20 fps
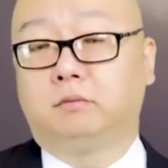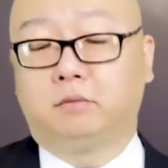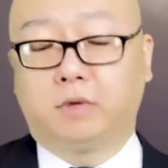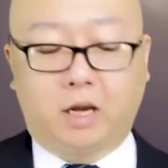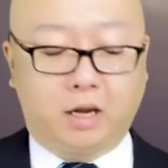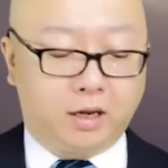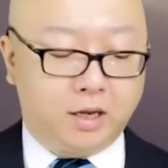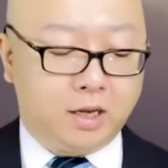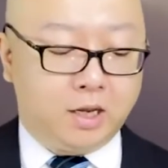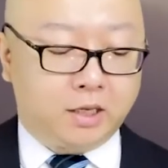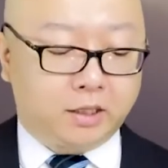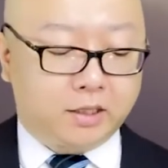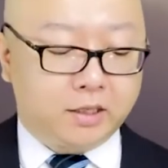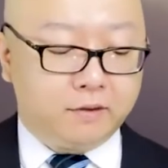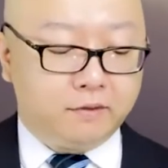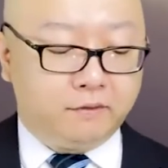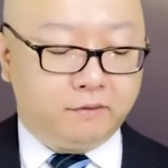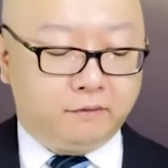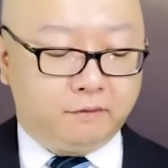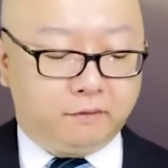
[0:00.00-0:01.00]
啊，
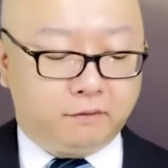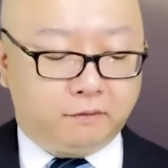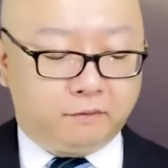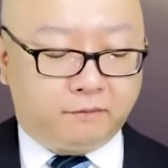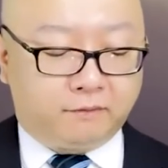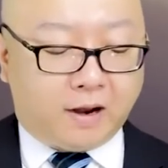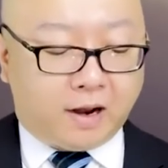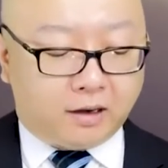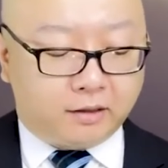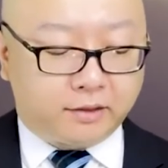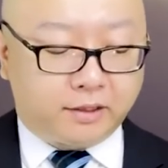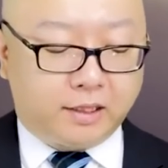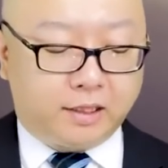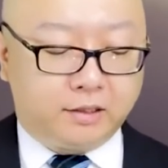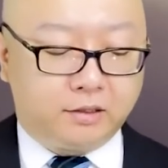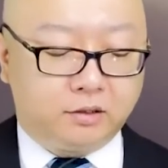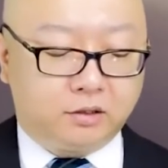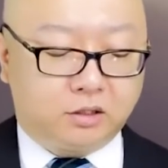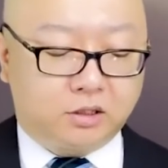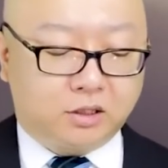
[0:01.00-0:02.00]
跟往
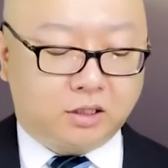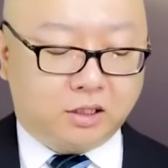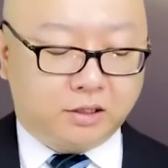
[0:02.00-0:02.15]
年